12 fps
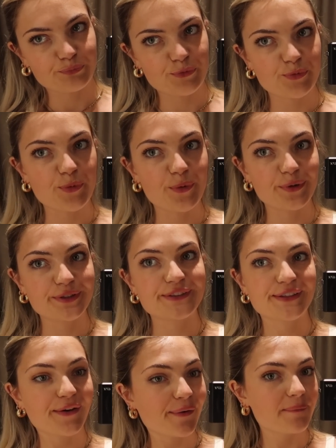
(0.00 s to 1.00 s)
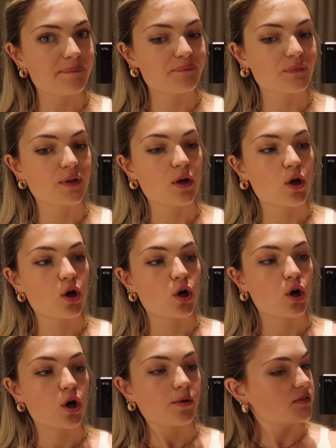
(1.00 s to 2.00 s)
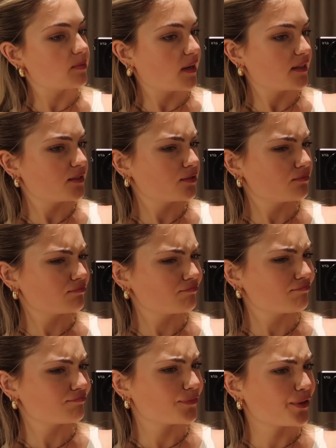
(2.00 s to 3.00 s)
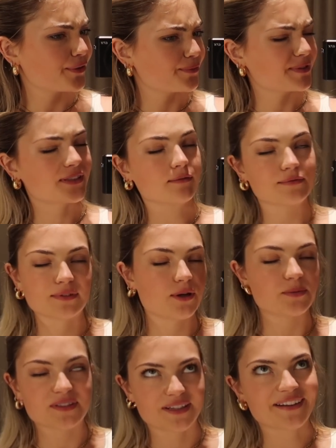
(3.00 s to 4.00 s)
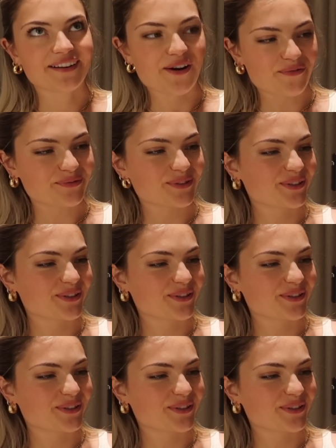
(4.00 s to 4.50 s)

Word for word: Ich bin mir nicht sicher, ob ich sie behalte oder ob ich sie, ob ich sie generell kaufen